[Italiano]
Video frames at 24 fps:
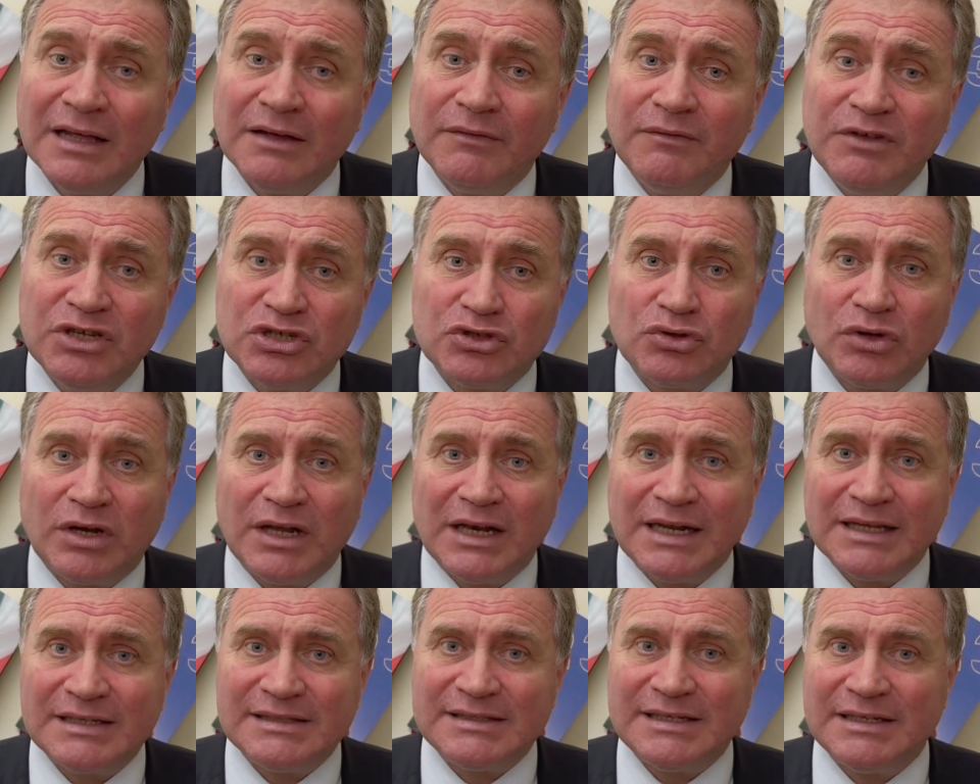visto che
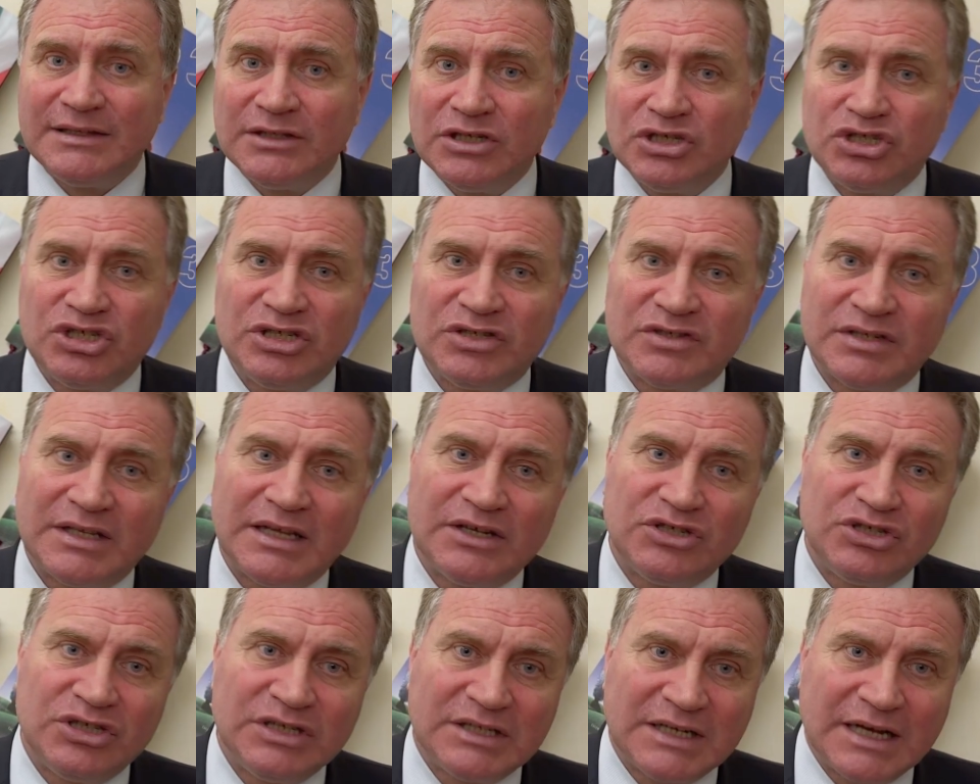l'azienda è scesa da
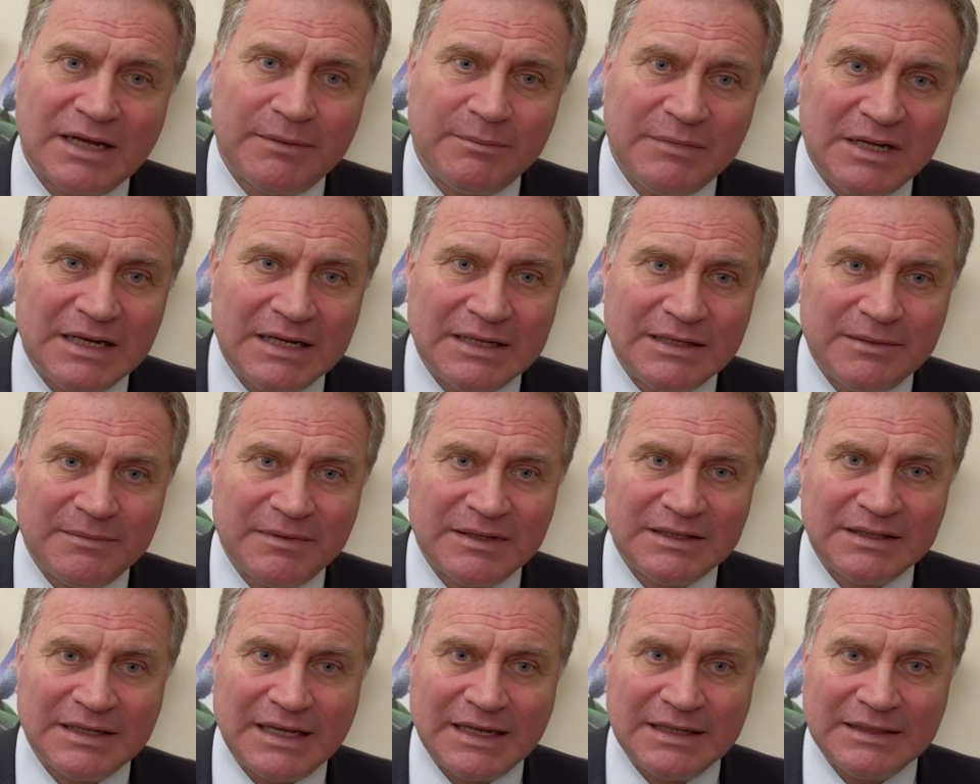circa 1000
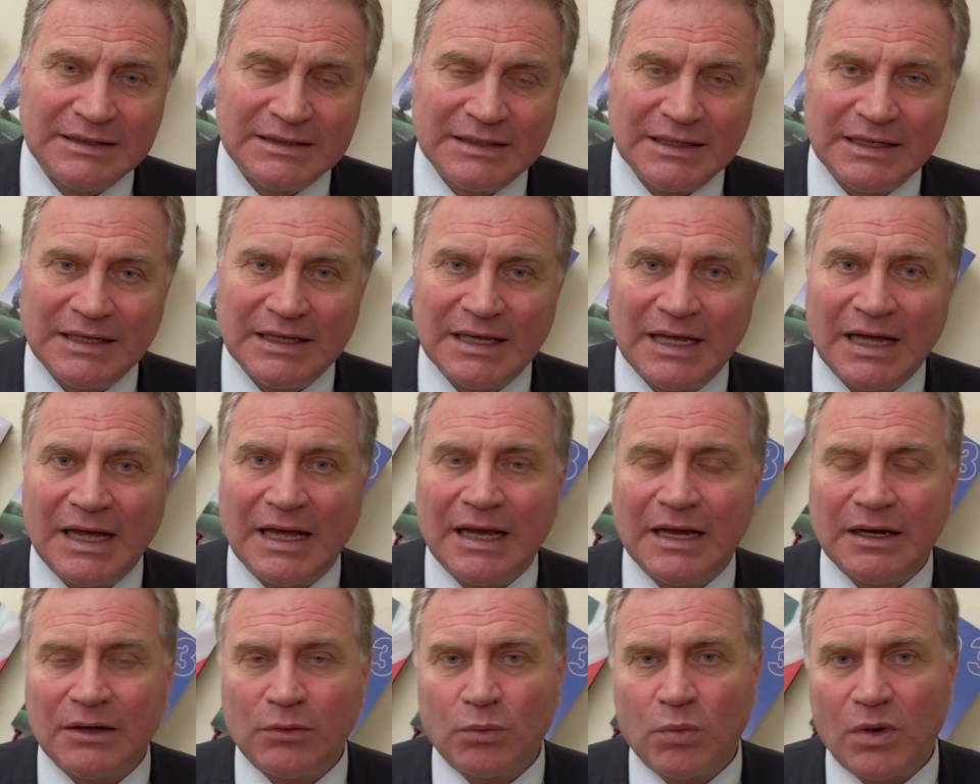dipendenti
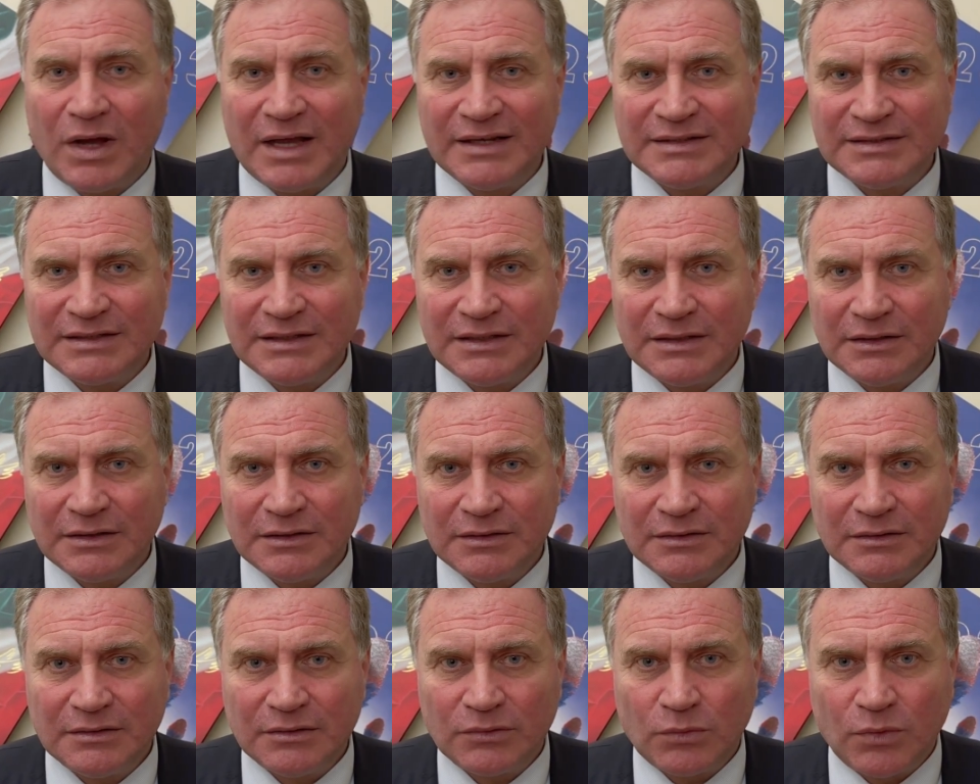a quasi
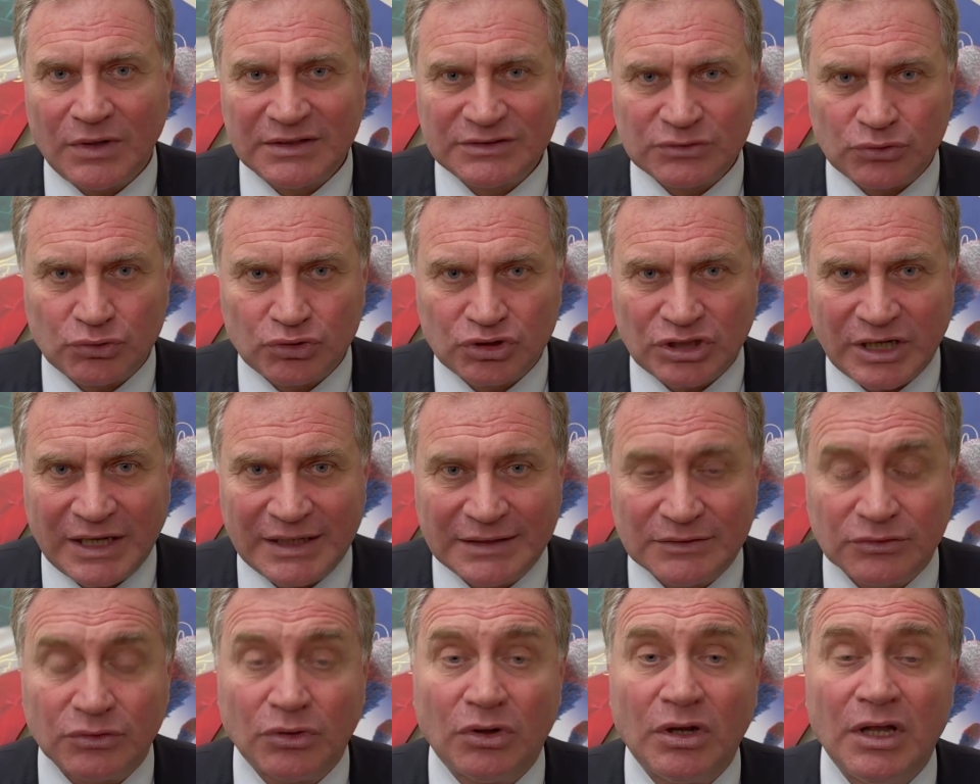eh,
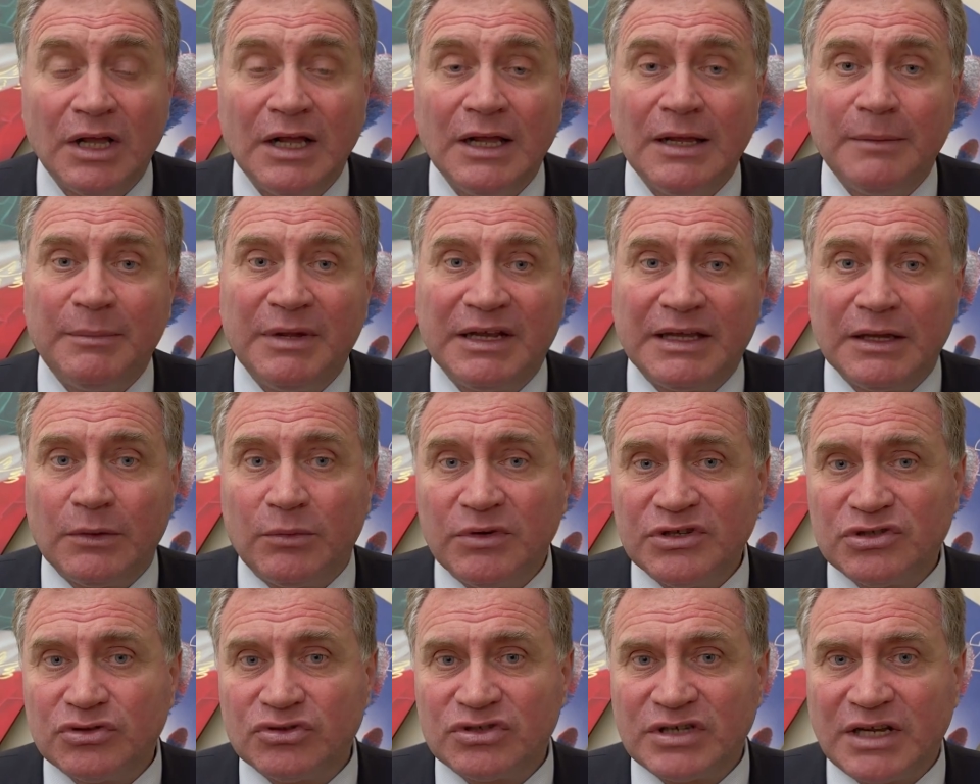400, perché
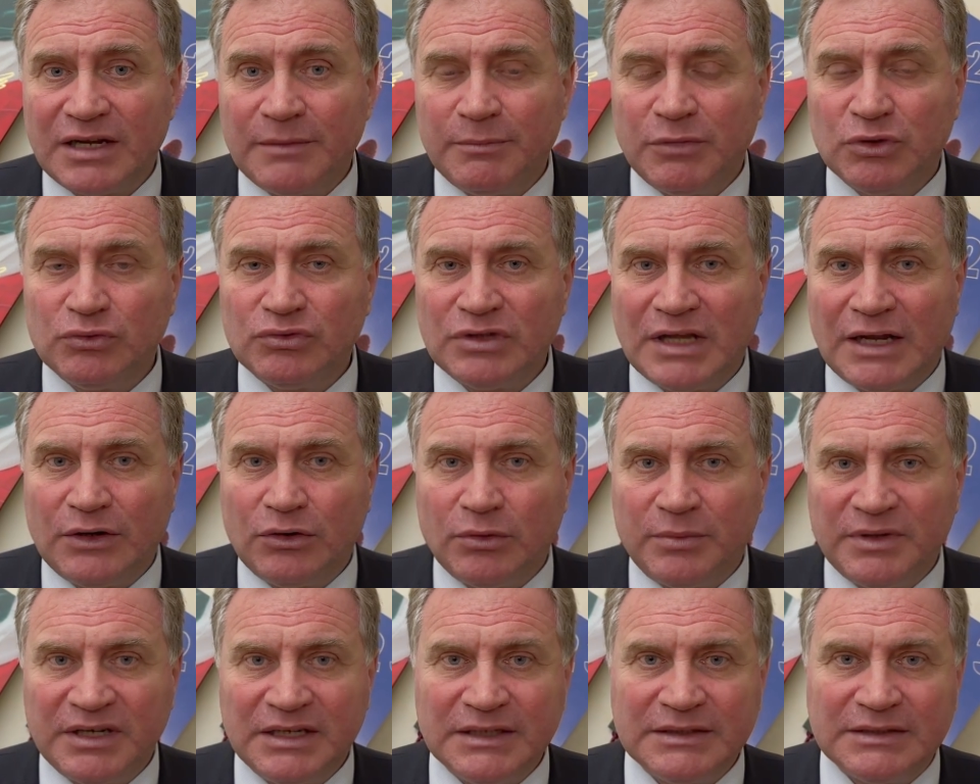questo sarebbe un
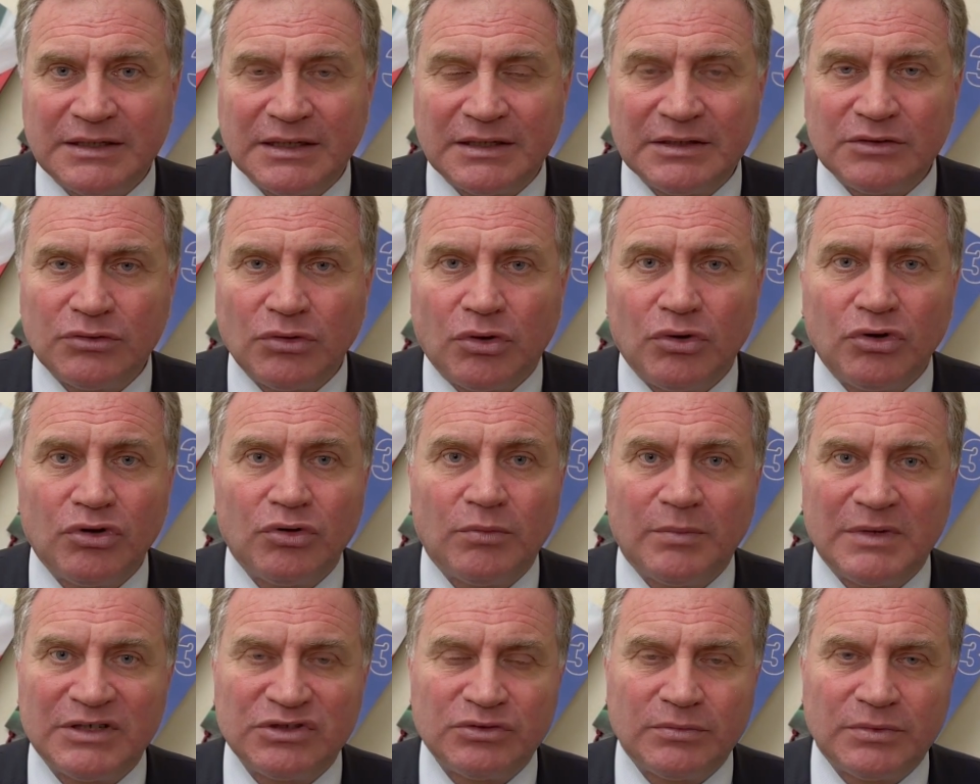danno per il territorio,
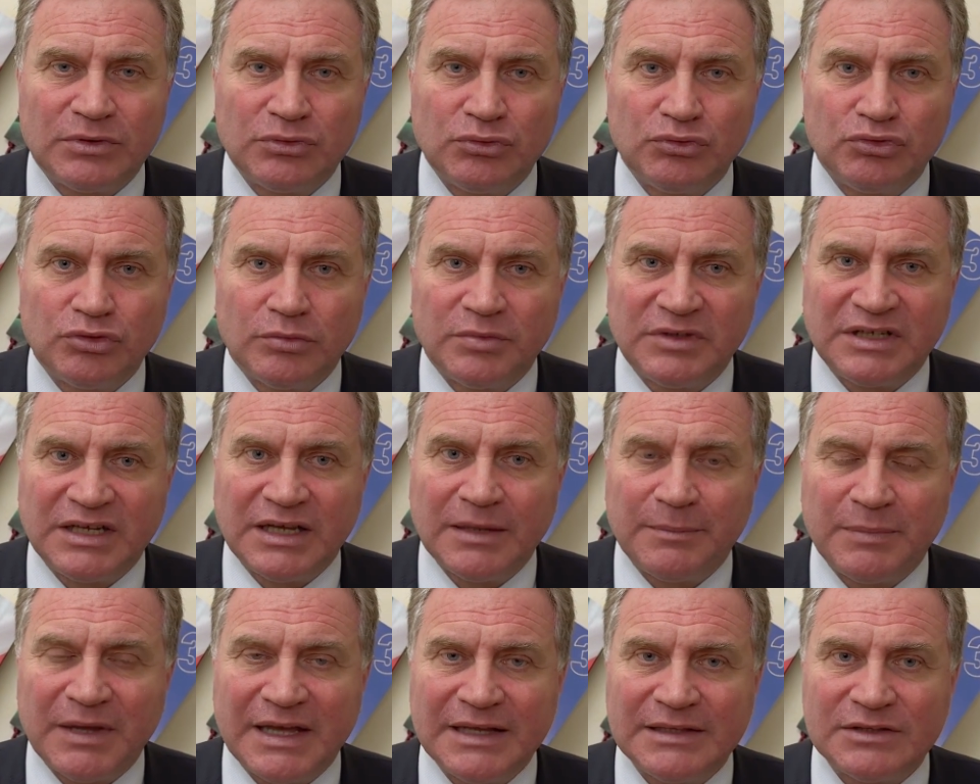ma soprattutto
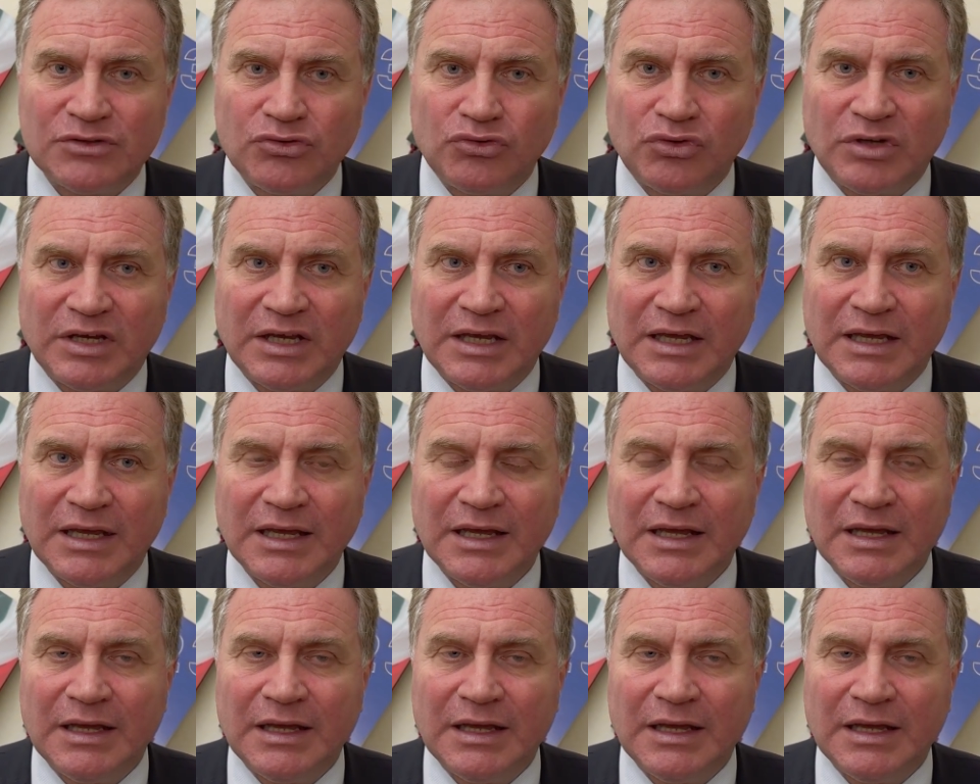perché penso che